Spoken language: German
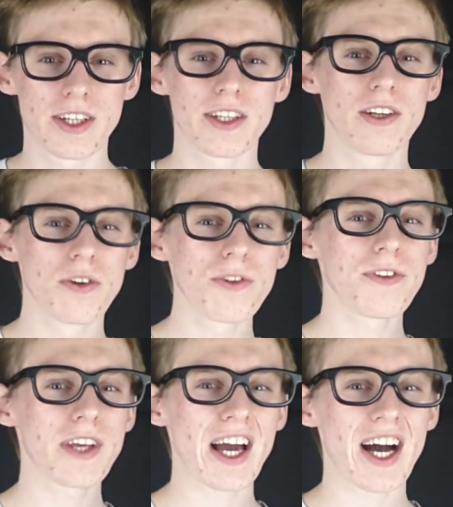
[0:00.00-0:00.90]
eine
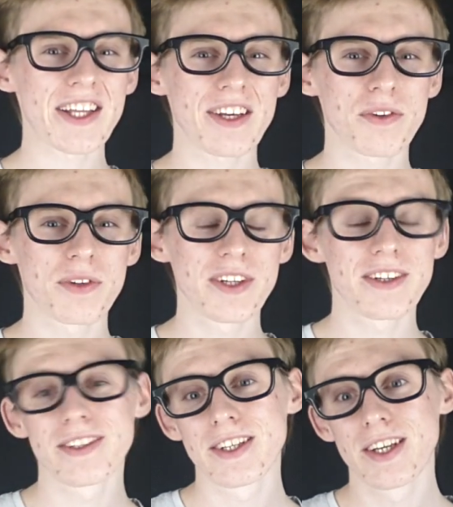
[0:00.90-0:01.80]
lustige Art hat und
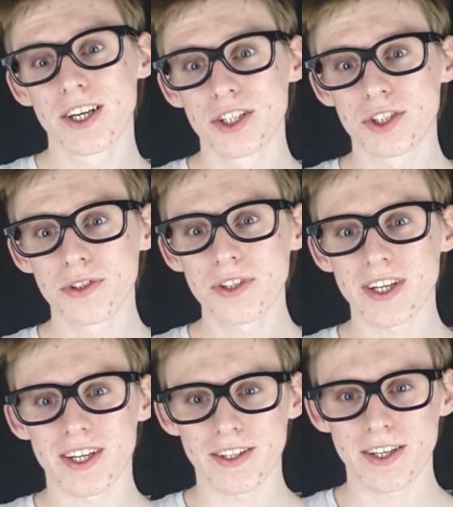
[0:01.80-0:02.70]
eine schöne
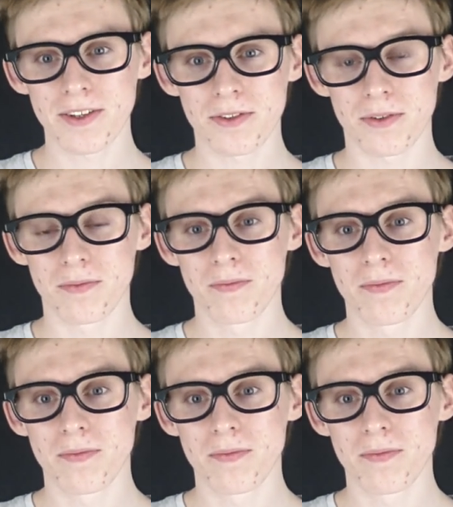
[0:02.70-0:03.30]
Art. Also,